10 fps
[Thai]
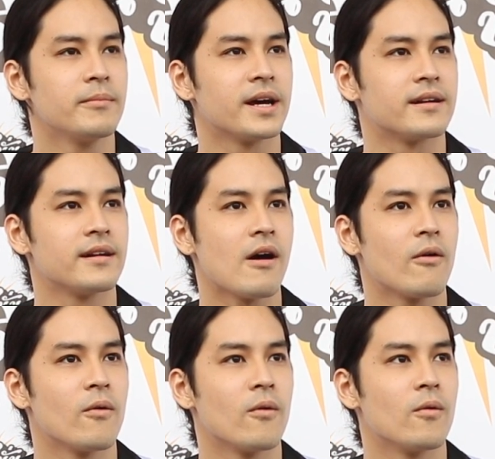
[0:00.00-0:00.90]
นเหมือนเรา
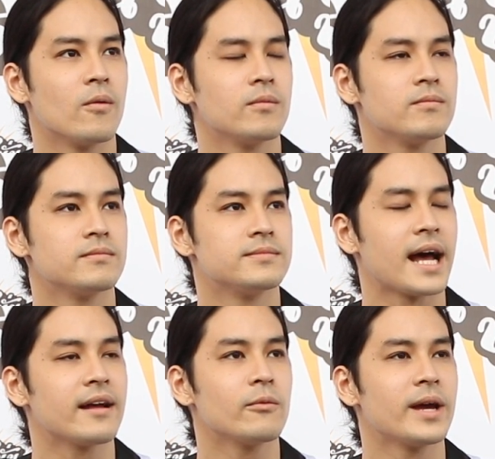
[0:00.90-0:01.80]
ณ
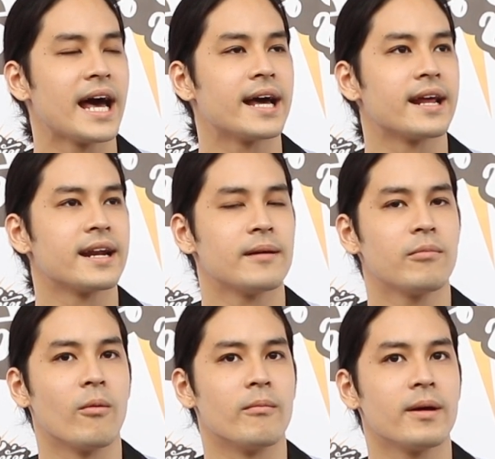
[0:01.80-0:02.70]
เวลานั้นนะ
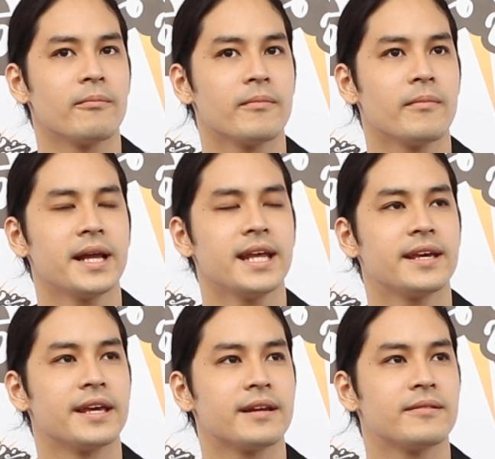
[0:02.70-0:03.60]
ผมแบบไม่ได้
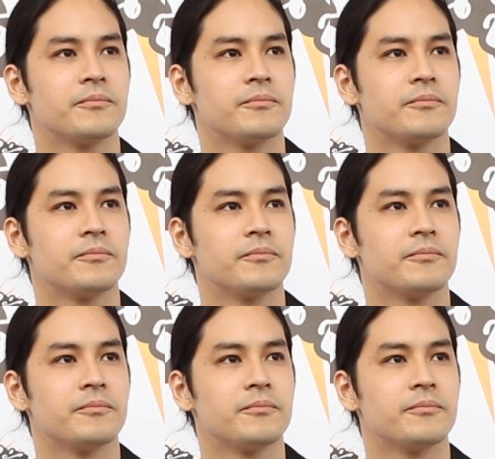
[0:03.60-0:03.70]
คิด